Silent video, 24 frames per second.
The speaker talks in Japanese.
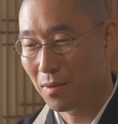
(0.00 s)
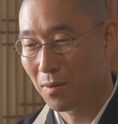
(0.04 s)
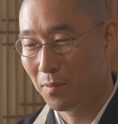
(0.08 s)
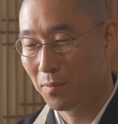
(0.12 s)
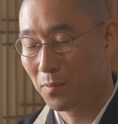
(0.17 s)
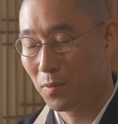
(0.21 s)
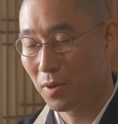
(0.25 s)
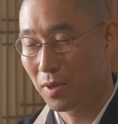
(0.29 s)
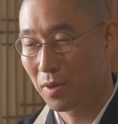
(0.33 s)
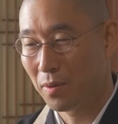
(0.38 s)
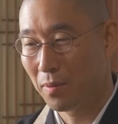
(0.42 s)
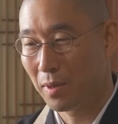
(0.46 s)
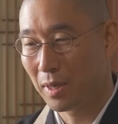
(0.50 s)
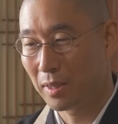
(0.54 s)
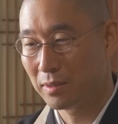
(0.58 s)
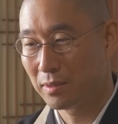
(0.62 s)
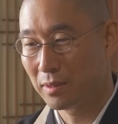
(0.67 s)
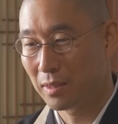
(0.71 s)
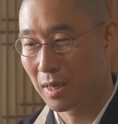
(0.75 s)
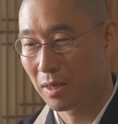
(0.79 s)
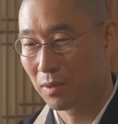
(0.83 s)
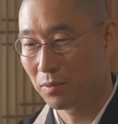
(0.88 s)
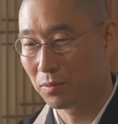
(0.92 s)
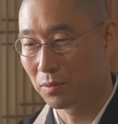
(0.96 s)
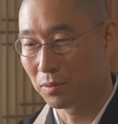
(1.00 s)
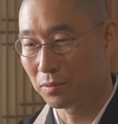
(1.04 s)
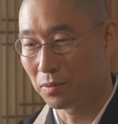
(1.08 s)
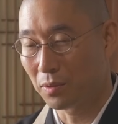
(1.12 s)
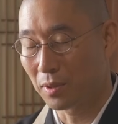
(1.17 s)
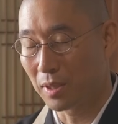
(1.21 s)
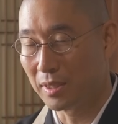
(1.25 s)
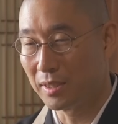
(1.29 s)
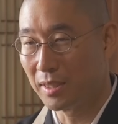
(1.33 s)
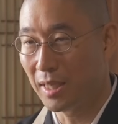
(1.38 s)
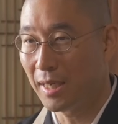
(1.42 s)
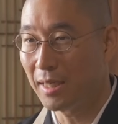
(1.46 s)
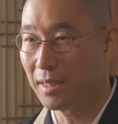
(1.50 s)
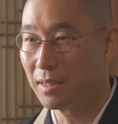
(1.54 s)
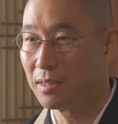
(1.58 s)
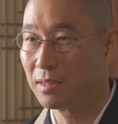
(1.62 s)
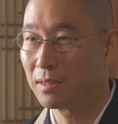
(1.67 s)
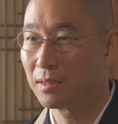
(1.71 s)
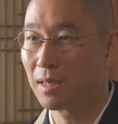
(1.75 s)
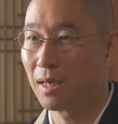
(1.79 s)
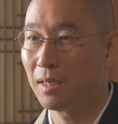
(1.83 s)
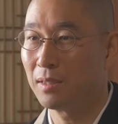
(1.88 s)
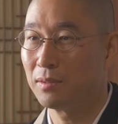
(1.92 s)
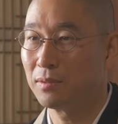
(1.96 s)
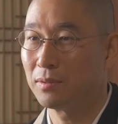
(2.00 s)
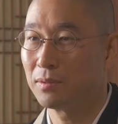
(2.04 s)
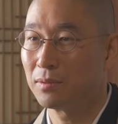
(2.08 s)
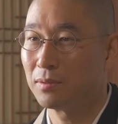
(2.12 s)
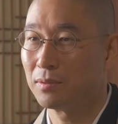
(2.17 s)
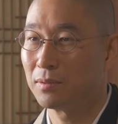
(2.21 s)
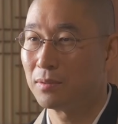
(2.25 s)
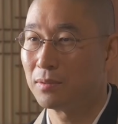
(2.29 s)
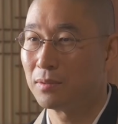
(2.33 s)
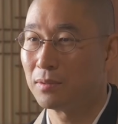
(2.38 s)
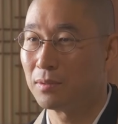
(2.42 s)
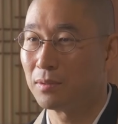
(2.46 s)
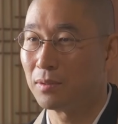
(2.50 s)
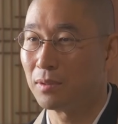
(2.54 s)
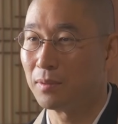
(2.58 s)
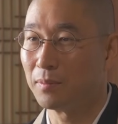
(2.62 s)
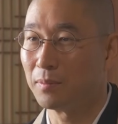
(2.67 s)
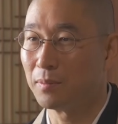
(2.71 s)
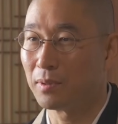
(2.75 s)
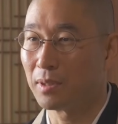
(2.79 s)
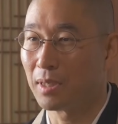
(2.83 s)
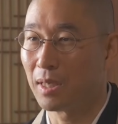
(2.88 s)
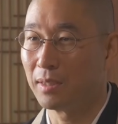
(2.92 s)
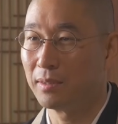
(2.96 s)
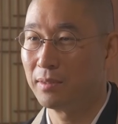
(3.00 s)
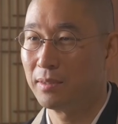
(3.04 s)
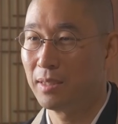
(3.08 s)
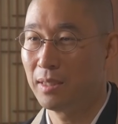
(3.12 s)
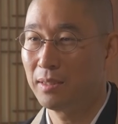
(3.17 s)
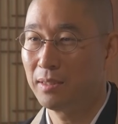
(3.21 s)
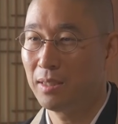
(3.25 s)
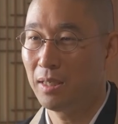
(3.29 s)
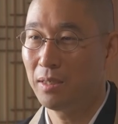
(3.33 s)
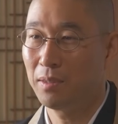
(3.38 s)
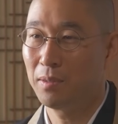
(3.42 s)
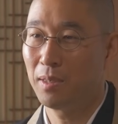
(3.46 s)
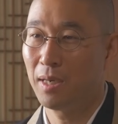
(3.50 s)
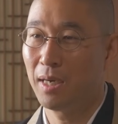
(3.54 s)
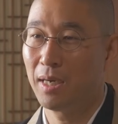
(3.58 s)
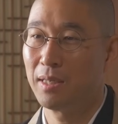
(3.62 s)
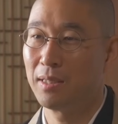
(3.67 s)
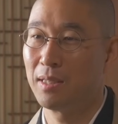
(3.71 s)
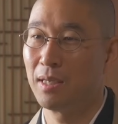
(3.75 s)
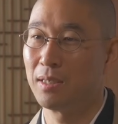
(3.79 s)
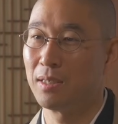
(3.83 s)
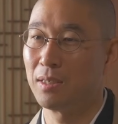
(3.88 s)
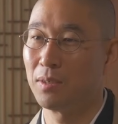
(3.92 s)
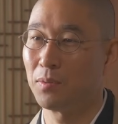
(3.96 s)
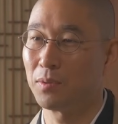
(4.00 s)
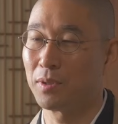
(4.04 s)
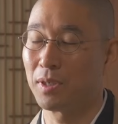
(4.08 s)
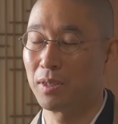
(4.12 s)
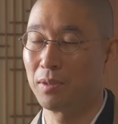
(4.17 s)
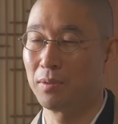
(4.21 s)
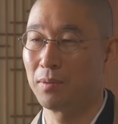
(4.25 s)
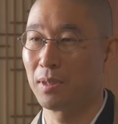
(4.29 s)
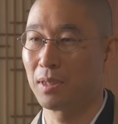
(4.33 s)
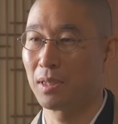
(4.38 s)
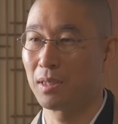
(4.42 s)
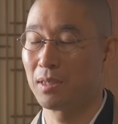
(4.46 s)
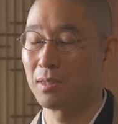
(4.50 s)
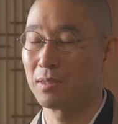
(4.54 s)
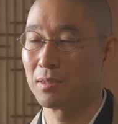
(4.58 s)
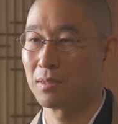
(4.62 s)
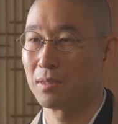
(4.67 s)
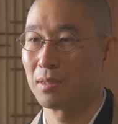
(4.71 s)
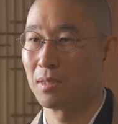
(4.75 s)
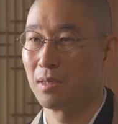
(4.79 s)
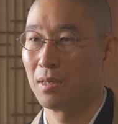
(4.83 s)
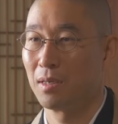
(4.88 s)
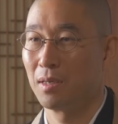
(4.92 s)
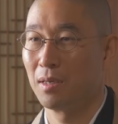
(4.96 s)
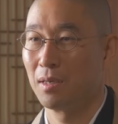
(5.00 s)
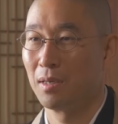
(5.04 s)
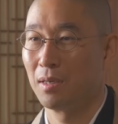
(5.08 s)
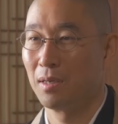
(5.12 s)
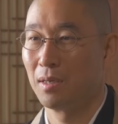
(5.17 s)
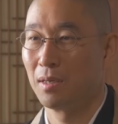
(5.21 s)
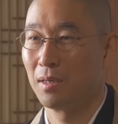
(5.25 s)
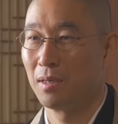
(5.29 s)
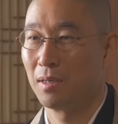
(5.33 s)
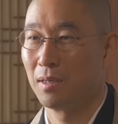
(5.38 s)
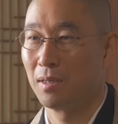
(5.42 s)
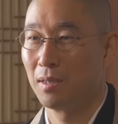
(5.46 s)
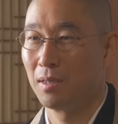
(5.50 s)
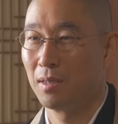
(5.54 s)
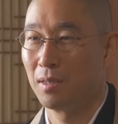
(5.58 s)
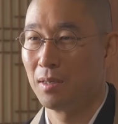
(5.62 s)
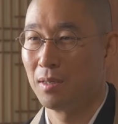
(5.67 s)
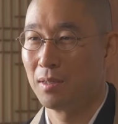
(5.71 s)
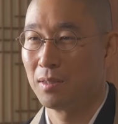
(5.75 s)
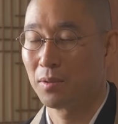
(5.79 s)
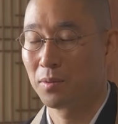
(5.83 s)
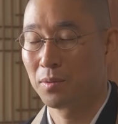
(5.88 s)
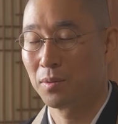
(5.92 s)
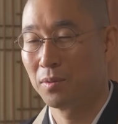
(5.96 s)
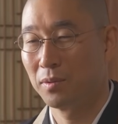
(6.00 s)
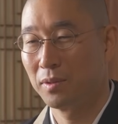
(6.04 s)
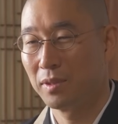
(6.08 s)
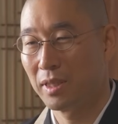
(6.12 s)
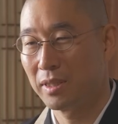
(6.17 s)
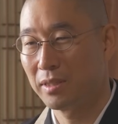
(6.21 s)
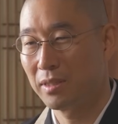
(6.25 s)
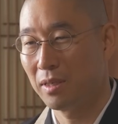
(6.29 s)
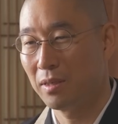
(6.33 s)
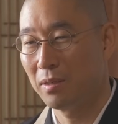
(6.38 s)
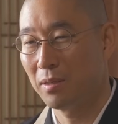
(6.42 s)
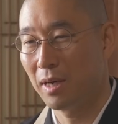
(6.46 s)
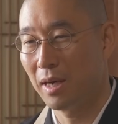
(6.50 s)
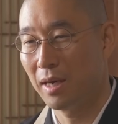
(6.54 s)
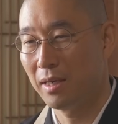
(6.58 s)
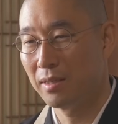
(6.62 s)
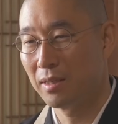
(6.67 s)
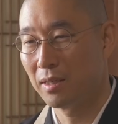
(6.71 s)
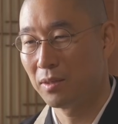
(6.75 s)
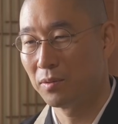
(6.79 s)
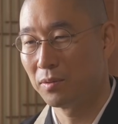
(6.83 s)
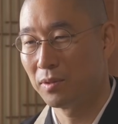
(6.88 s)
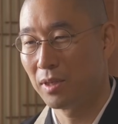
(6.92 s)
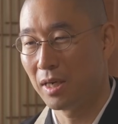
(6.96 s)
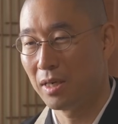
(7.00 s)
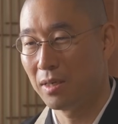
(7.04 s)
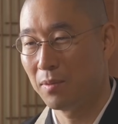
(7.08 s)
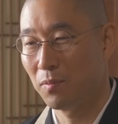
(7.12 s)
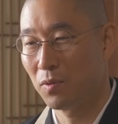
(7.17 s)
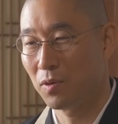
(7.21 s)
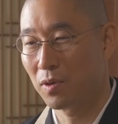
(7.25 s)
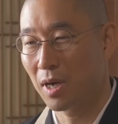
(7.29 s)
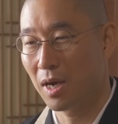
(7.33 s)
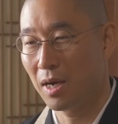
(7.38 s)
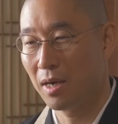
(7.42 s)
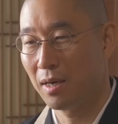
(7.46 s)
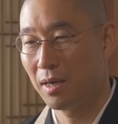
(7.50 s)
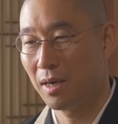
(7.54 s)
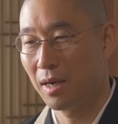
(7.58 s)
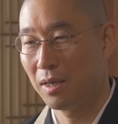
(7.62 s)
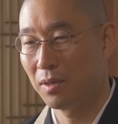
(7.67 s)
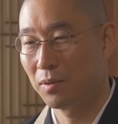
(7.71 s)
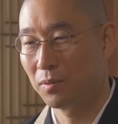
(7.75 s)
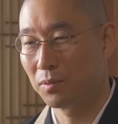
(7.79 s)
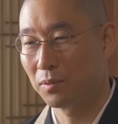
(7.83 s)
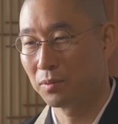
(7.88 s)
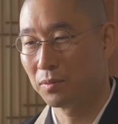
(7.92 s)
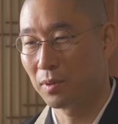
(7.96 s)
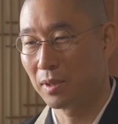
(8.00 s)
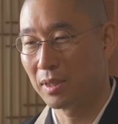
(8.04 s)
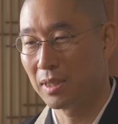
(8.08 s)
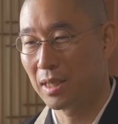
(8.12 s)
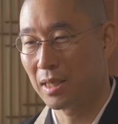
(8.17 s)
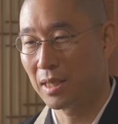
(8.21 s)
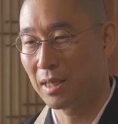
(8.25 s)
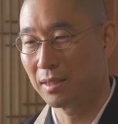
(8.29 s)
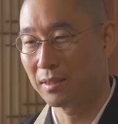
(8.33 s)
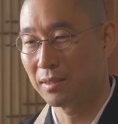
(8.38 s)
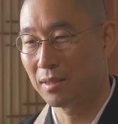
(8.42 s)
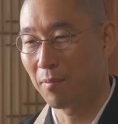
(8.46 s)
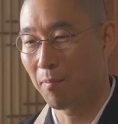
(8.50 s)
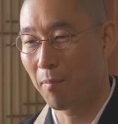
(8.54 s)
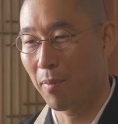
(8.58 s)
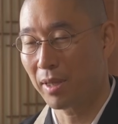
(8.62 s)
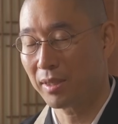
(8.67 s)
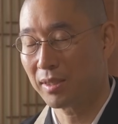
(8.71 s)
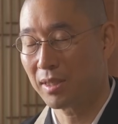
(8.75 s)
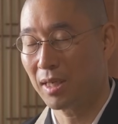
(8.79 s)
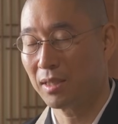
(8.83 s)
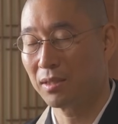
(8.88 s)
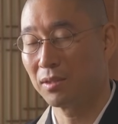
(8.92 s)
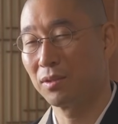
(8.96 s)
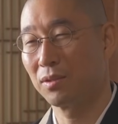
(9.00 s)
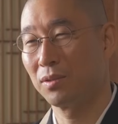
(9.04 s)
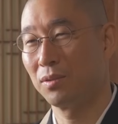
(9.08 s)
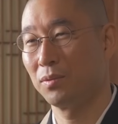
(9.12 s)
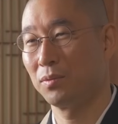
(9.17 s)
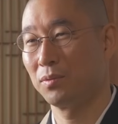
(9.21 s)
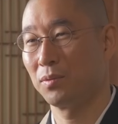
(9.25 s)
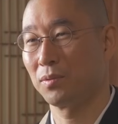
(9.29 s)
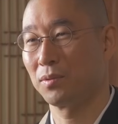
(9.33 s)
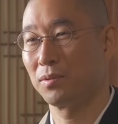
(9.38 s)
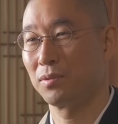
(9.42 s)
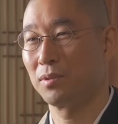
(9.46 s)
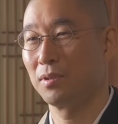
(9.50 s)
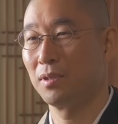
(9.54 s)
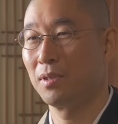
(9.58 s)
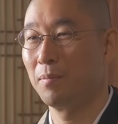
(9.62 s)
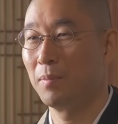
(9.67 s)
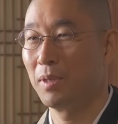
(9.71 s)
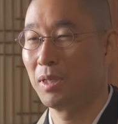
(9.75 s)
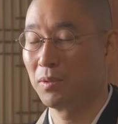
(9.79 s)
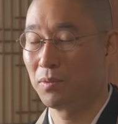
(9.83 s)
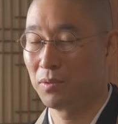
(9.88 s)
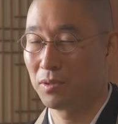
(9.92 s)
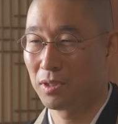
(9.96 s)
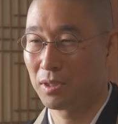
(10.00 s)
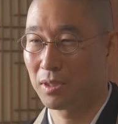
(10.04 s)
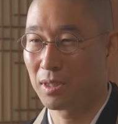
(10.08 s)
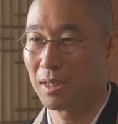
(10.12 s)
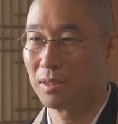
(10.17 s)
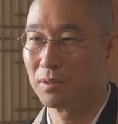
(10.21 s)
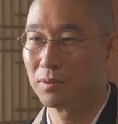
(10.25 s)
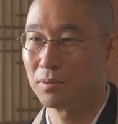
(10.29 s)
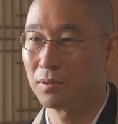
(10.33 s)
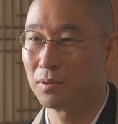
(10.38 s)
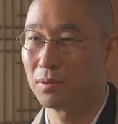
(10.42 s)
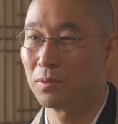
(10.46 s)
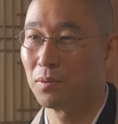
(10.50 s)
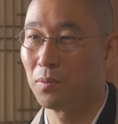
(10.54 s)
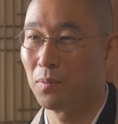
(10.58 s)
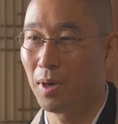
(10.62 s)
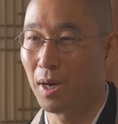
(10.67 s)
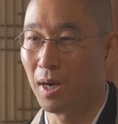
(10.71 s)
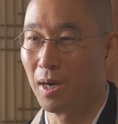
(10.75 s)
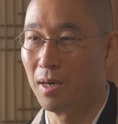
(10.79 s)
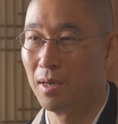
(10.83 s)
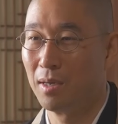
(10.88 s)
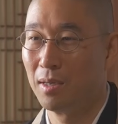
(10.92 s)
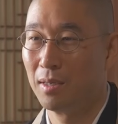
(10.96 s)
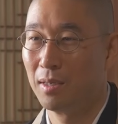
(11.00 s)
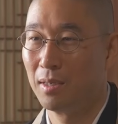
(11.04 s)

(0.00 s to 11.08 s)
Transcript: 思い煩うことがない時間というものが寝ている間に起きるわけです。でこの寝ている間の何も考えることがなかったバタンキューの睡眠の時間というのは